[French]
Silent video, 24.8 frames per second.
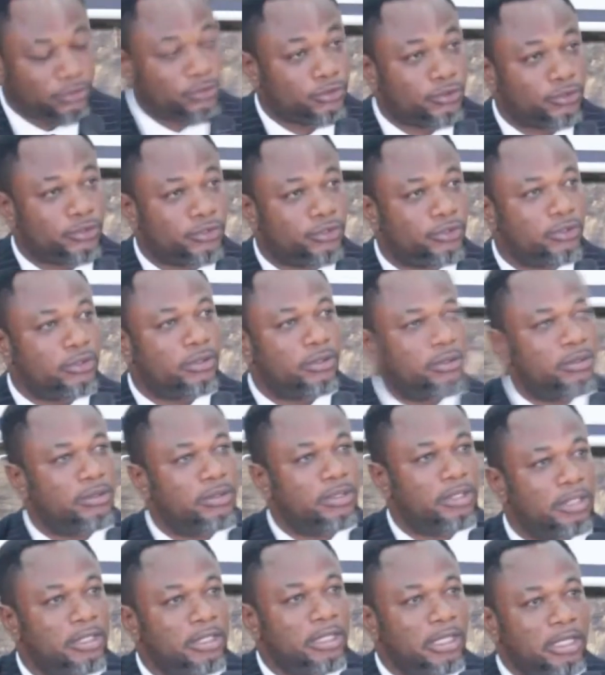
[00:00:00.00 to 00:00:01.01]
sociaux.
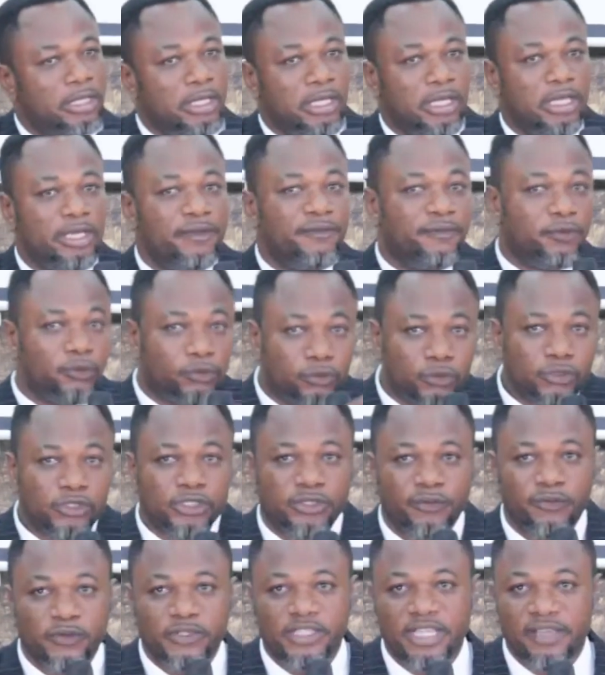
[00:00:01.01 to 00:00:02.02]
Et vous
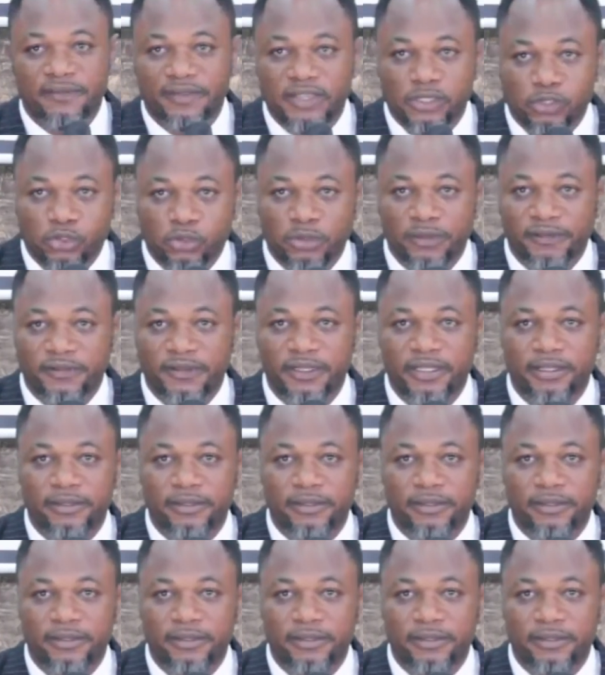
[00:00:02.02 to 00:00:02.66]
tous, vous avez suivi.